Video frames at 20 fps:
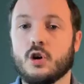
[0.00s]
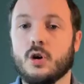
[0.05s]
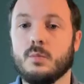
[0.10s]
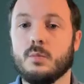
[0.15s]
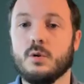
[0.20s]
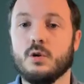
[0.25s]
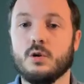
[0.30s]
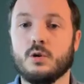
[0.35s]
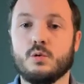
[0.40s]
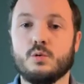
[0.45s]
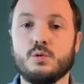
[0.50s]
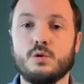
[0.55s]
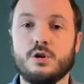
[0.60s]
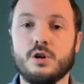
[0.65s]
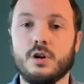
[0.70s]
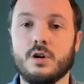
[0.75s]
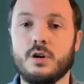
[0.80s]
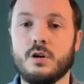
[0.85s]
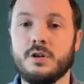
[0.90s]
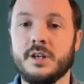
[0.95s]
comme euh,
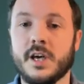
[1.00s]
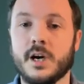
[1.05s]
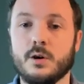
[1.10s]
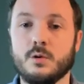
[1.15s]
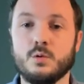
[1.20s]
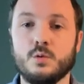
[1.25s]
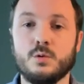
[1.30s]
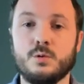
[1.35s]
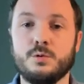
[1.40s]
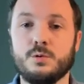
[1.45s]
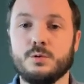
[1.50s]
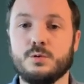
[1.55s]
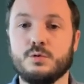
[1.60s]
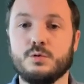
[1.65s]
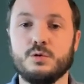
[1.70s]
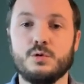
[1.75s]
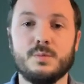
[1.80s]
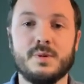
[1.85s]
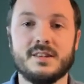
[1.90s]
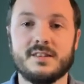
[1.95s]
Google, Yahoo,
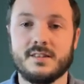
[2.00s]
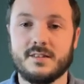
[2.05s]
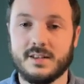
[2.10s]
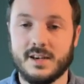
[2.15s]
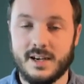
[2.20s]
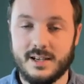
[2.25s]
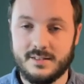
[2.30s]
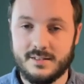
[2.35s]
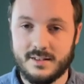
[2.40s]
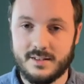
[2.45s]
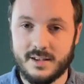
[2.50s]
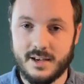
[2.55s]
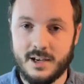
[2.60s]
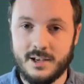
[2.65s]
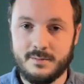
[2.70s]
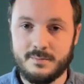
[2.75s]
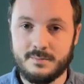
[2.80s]
YouTube, etc. etc.